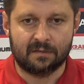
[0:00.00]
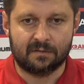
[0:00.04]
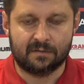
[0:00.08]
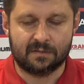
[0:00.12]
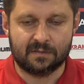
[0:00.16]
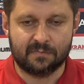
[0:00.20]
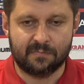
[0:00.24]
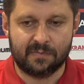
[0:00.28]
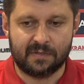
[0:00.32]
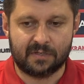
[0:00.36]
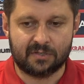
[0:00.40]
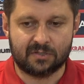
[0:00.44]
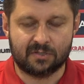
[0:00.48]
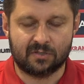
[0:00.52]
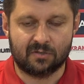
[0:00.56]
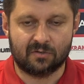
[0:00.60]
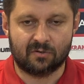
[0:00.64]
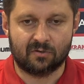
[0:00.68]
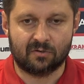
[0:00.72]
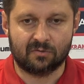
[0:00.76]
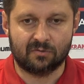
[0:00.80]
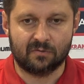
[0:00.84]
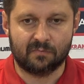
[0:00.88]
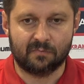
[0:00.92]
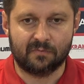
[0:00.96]
to jest pierwszy
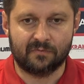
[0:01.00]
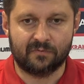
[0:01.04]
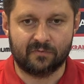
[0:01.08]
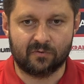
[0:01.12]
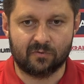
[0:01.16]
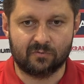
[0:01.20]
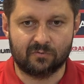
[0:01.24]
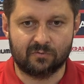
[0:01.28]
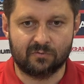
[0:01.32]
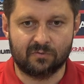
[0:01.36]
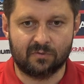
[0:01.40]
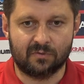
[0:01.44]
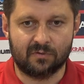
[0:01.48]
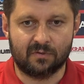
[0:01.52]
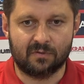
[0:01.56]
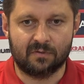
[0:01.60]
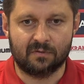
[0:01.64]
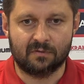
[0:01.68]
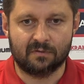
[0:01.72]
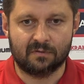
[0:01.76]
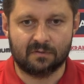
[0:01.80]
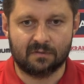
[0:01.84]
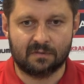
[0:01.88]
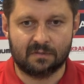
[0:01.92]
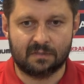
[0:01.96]
krok do powrotu do
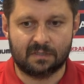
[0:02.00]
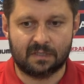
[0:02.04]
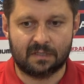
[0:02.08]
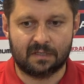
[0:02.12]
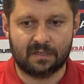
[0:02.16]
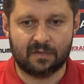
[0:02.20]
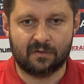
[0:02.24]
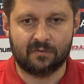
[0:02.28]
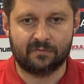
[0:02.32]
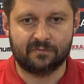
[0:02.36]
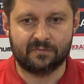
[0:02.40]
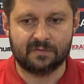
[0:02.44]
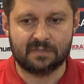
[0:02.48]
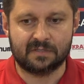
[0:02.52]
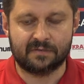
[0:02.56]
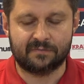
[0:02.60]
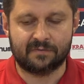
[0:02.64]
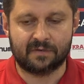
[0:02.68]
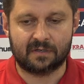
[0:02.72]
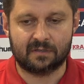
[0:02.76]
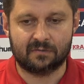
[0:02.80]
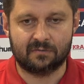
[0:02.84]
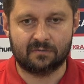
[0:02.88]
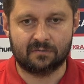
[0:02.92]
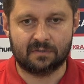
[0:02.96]
takiego
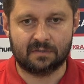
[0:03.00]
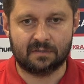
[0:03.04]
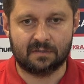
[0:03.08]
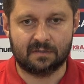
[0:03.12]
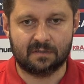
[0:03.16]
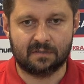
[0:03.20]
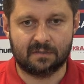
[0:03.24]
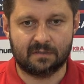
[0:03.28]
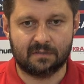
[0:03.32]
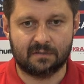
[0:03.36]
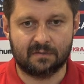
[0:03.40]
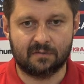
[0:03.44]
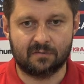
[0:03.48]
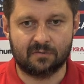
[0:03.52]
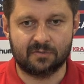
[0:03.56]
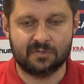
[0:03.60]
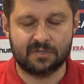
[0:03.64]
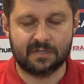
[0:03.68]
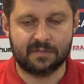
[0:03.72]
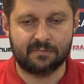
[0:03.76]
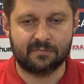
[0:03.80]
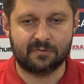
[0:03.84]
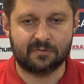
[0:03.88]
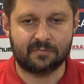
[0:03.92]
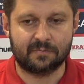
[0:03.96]
widzewa, którego
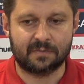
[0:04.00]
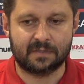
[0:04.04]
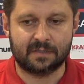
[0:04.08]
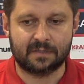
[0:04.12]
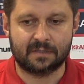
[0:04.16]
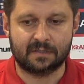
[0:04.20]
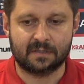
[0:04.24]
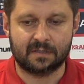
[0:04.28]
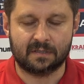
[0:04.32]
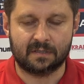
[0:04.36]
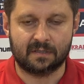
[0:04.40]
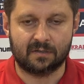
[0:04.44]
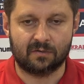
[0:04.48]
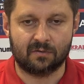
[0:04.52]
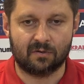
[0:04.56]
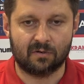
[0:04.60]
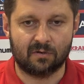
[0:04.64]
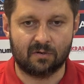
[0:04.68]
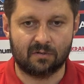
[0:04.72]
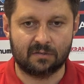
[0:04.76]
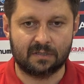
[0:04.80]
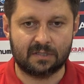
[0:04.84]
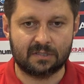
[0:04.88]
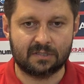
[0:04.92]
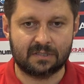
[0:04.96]
chcielibyśmy
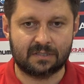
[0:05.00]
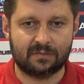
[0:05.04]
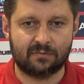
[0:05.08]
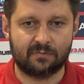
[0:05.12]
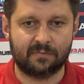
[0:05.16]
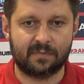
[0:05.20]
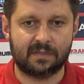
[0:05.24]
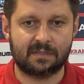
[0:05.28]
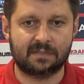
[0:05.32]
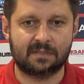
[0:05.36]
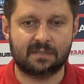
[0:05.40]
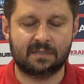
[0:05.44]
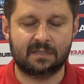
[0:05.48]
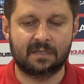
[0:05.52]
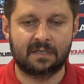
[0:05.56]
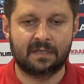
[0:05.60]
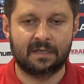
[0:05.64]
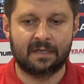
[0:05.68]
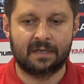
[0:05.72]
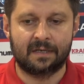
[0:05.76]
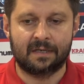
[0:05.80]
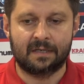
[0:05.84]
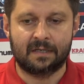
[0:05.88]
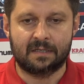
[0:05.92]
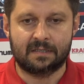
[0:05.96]
oglądać. Natomiast
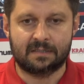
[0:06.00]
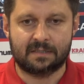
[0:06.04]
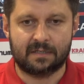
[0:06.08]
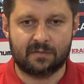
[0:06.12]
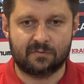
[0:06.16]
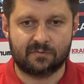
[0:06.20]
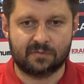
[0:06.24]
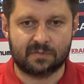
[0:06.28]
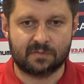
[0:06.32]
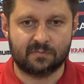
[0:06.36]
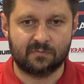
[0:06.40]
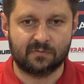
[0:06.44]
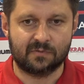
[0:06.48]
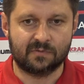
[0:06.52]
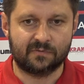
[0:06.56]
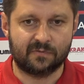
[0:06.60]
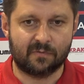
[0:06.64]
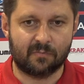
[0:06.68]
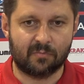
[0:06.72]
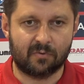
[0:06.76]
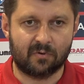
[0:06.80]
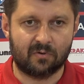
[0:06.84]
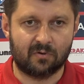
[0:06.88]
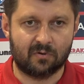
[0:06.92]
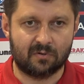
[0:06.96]
cały czas mnóstwo
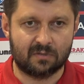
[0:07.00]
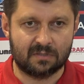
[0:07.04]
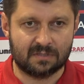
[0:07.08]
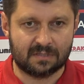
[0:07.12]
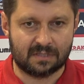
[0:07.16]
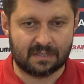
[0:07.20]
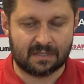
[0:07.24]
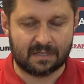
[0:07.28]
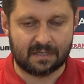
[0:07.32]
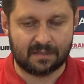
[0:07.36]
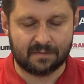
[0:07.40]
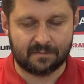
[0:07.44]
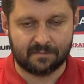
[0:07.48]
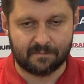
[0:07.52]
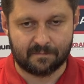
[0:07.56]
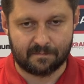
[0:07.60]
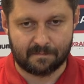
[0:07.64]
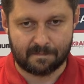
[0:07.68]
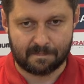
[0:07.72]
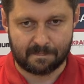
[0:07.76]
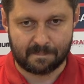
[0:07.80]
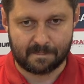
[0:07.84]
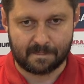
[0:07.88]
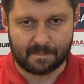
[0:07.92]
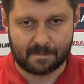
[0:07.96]
pokory. Za
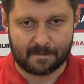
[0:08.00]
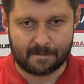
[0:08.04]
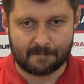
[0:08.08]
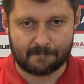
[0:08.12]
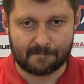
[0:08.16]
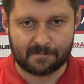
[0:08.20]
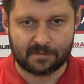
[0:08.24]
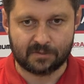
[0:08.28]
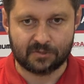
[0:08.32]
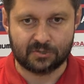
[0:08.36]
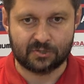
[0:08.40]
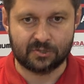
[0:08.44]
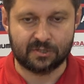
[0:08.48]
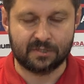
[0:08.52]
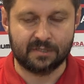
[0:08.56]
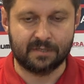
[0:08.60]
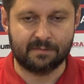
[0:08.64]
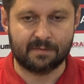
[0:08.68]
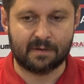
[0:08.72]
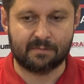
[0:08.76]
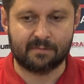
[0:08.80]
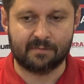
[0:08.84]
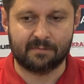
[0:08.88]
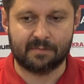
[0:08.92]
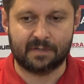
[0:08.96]
trzy dni
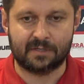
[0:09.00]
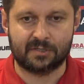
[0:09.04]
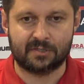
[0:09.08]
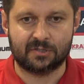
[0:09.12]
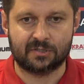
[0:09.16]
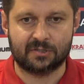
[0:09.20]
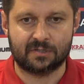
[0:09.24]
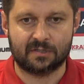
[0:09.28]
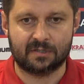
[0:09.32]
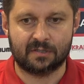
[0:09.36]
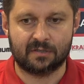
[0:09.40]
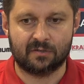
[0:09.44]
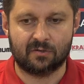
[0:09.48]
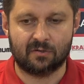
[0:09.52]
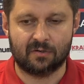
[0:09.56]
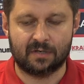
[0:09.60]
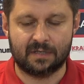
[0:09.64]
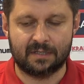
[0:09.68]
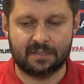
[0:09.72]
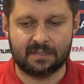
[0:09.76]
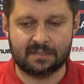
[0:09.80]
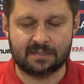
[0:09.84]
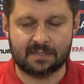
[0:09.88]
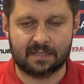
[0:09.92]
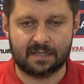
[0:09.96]
mamy mecz
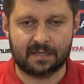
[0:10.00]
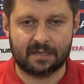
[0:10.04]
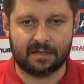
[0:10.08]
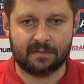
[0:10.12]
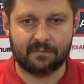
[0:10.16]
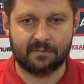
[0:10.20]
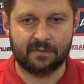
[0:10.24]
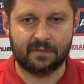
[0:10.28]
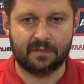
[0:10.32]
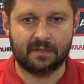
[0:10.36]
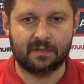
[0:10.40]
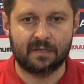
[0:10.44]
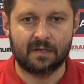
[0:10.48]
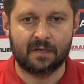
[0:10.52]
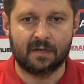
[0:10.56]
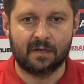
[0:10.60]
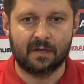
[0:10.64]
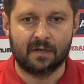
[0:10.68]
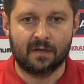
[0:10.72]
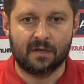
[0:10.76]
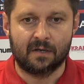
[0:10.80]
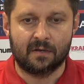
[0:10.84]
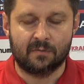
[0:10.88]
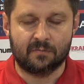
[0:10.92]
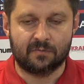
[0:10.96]
kolejny z Lechem i
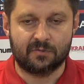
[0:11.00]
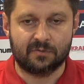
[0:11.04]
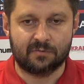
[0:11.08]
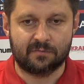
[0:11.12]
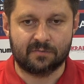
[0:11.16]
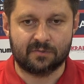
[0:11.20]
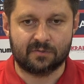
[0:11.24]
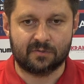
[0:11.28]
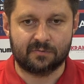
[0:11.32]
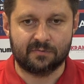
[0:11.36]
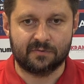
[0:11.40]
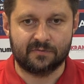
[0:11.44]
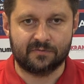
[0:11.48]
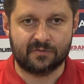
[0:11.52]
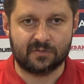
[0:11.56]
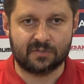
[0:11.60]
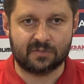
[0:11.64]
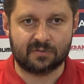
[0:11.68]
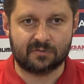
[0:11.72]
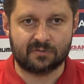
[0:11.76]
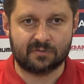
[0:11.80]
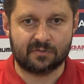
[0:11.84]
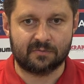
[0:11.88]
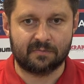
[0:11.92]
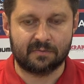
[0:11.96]
musimy zrobić
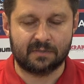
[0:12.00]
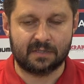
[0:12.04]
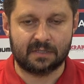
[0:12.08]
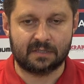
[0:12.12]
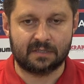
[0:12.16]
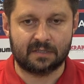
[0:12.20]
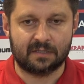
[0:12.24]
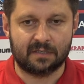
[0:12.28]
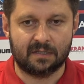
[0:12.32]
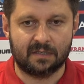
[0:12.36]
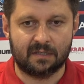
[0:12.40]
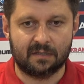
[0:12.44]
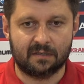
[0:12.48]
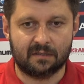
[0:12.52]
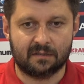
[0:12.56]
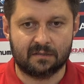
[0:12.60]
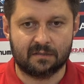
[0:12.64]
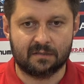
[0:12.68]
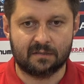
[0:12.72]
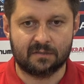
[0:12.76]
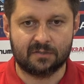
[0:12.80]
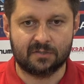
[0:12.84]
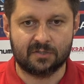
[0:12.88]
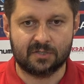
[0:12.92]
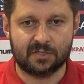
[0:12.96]
wszystko, żeby na tej
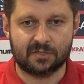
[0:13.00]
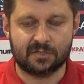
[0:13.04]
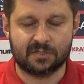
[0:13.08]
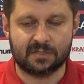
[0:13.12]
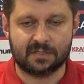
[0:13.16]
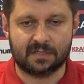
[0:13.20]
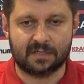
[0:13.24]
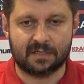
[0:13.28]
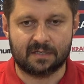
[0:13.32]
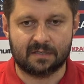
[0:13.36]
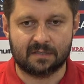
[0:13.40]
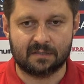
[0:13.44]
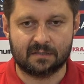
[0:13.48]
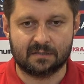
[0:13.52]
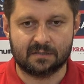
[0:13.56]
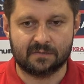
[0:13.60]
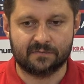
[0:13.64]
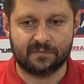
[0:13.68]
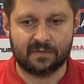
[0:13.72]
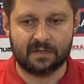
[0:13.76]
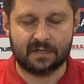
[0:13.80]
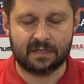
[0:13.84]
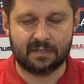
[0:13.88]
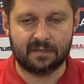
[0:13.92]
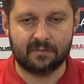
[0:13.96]
ścieżce z
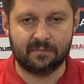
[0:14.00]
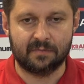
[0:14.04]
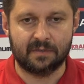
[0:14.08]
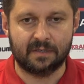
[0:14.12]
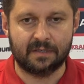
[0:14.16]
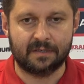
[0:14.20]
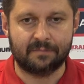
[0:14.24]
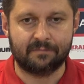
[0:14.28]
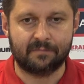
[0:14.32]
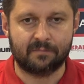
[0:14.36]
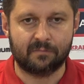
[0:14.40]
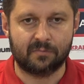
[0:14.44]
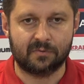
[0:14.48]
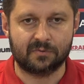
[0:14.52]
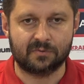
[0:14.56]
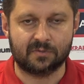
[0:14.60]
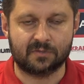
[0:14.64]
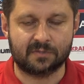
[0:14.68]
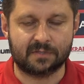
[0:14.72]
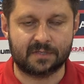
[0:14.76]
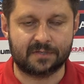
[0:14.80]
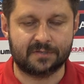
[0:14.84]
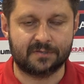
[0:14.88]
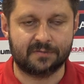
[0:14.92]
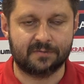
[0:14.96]
wygranymi
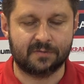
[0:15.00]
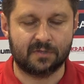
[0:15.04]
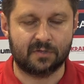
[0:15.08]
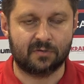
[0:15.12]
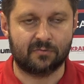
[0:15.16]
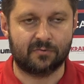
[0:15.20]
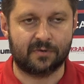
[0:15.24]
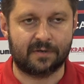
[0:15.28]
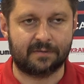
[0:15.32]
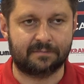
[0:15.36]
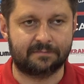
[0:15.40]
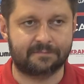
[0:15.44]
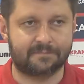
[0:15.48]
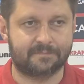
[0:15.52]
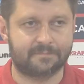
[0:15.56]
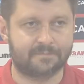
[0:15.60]
pozostać. Dziękuję.